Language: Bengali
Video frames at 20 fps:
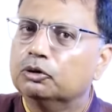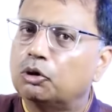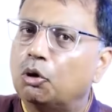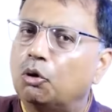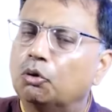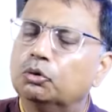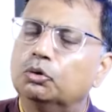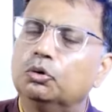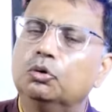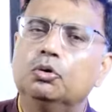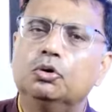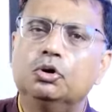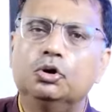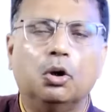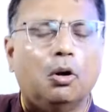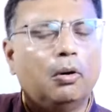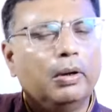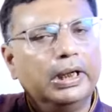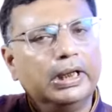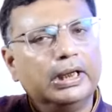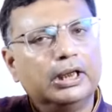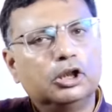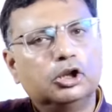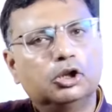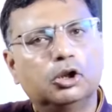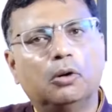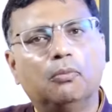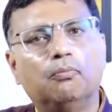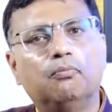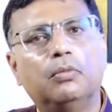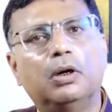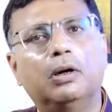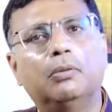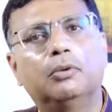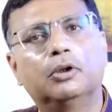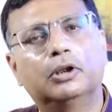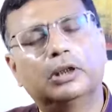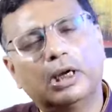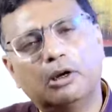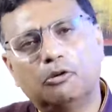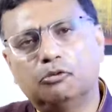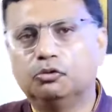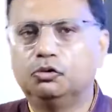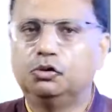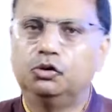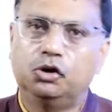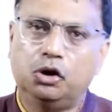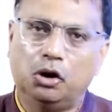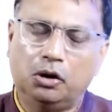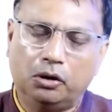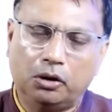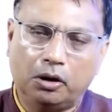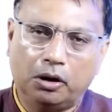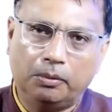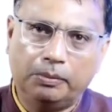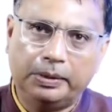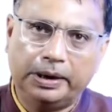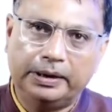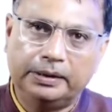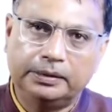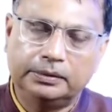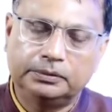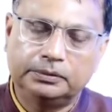তত জয়ের সম্ভাবনা উজ্জ্বল হবে